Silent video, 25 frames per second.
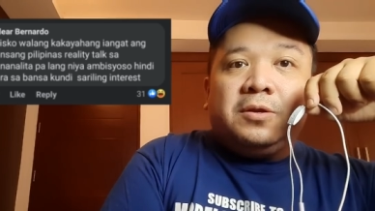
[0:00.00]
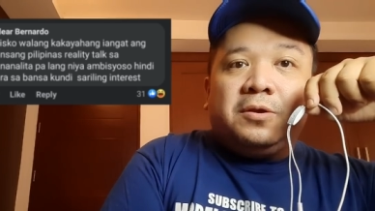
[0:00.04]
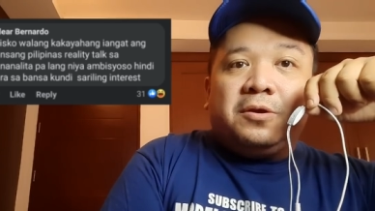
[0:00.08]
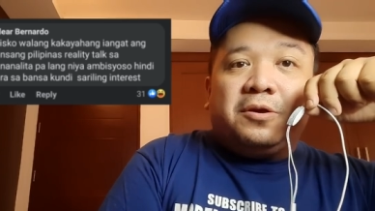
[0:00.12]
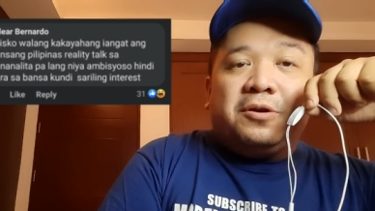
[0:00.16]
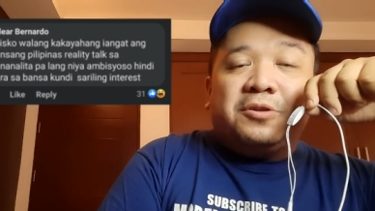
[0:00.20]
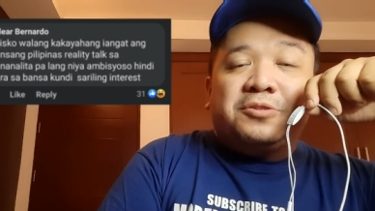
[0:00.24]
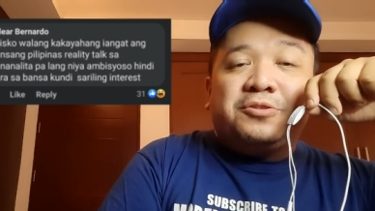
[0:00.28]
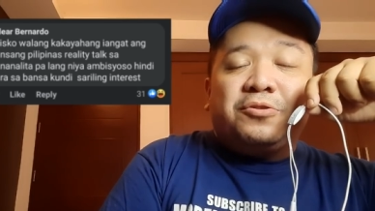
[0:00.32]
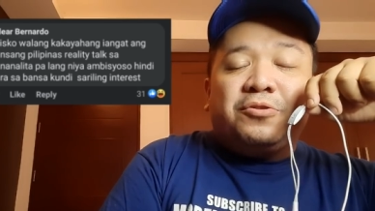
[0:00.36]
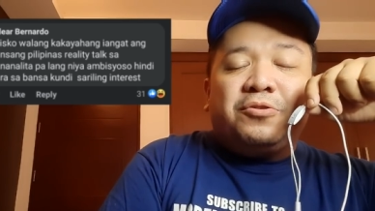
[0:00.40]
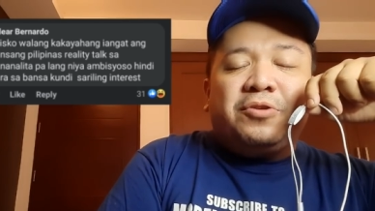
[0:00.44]

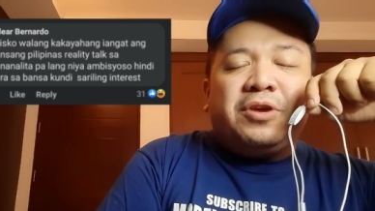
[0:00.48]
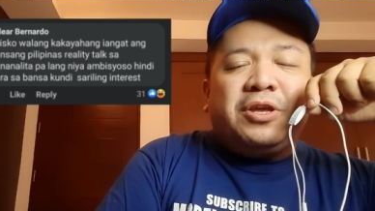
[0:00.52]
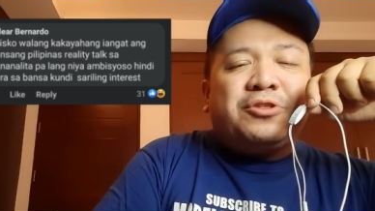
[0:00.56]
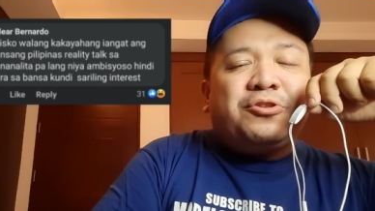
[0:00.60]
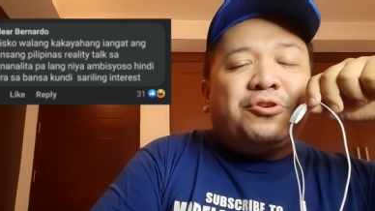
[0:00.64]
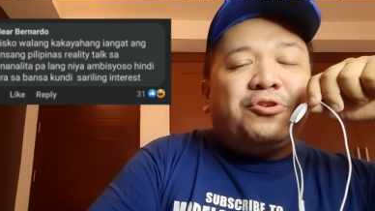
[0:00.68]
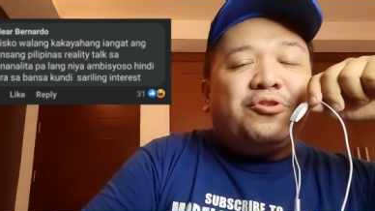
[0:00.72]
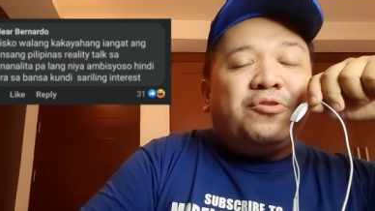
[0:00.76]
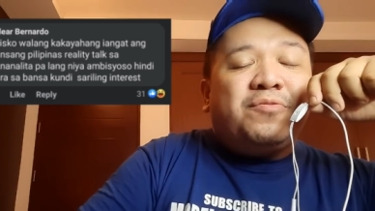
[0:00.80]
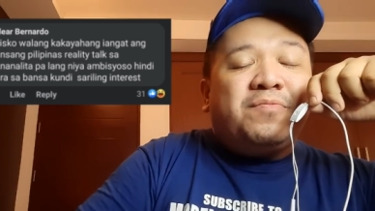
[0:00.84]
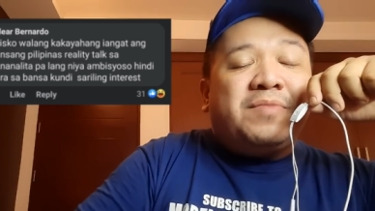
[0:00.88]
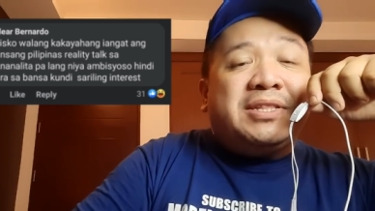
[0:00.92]
Oh, so ito
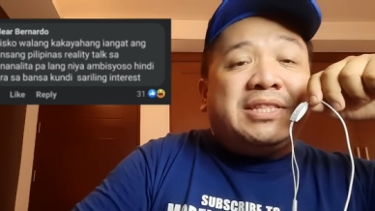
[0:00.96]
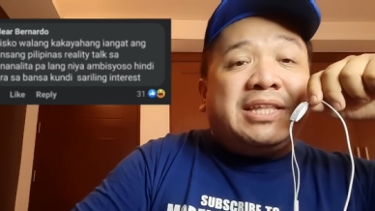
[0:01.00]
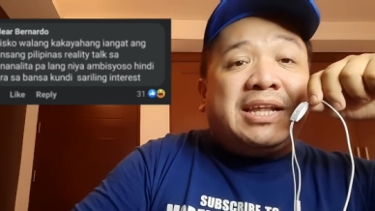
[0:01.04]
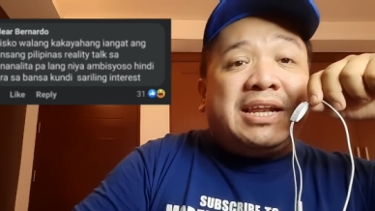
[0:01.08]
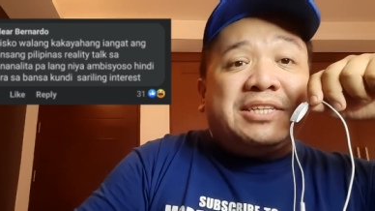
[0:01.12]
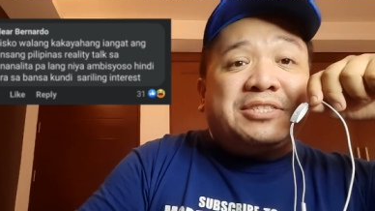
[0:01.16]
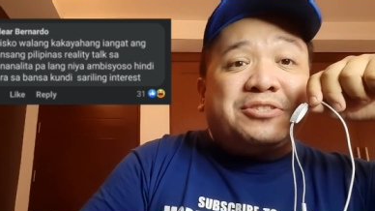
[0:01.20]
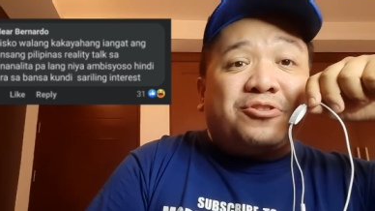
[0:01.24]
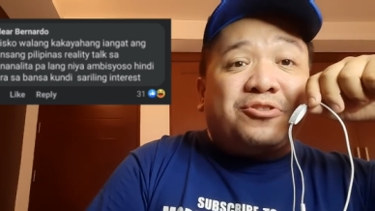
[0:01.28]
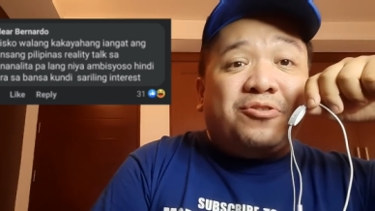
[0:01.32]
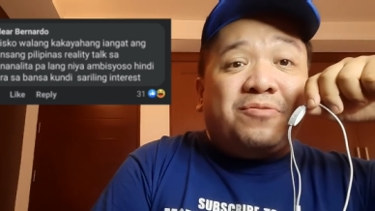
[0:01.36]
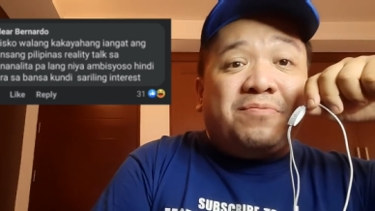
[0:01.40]
yung
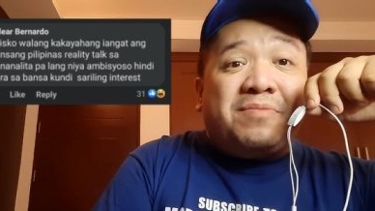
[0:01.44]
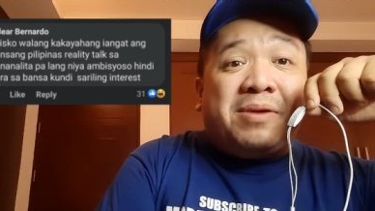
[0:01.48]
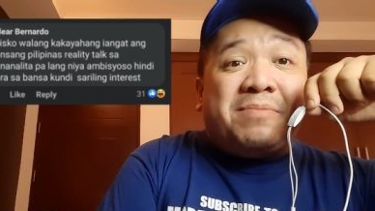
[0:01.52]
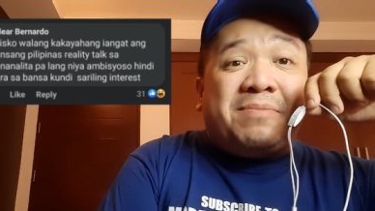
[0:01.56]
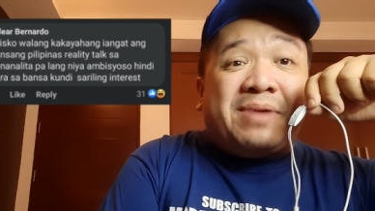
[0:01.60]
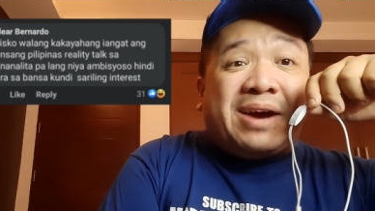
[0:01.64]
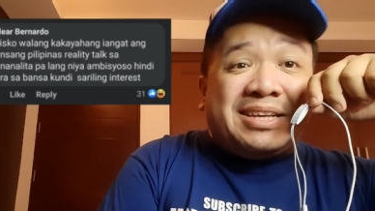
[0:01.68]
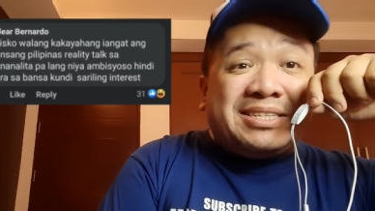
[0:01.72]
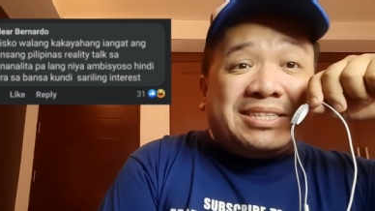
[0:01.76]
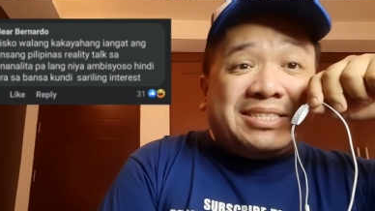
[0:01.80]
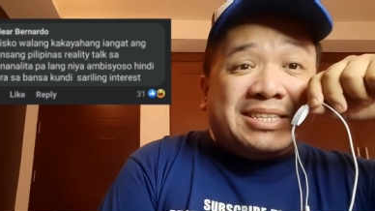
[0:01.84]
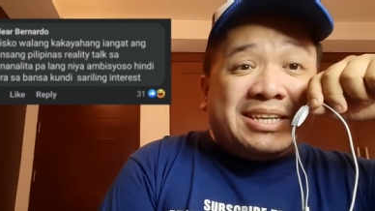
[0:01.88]
madalas kong
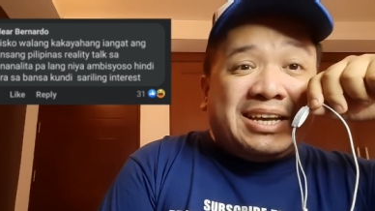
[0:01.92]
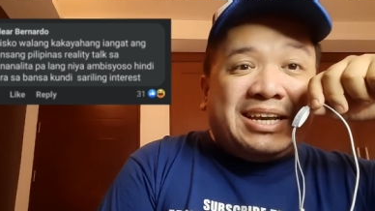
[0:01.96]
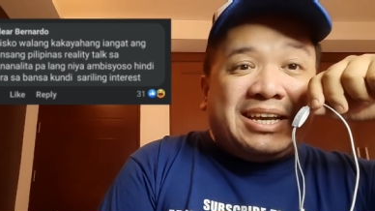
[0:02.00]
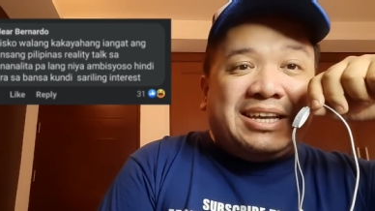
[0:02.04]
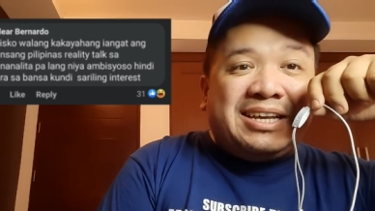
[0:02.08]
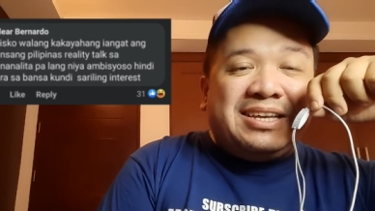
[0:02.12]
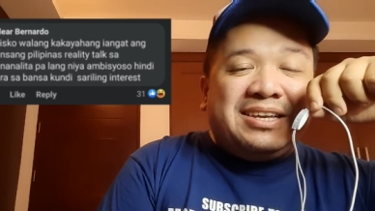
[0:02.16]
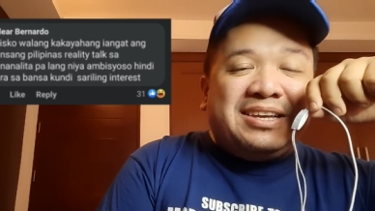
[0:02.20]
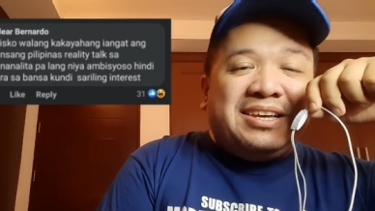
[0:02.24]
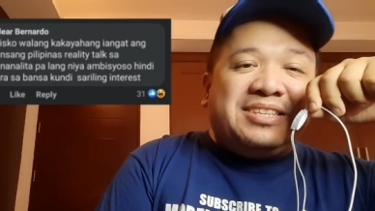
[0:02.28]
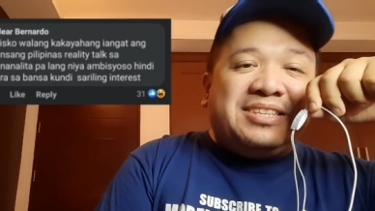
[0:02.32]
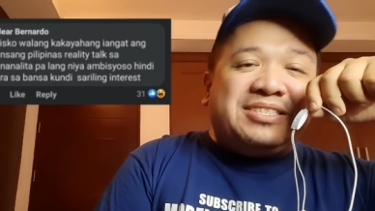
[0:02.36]

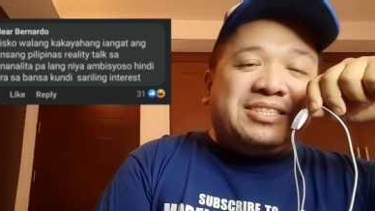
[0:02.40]
mabasa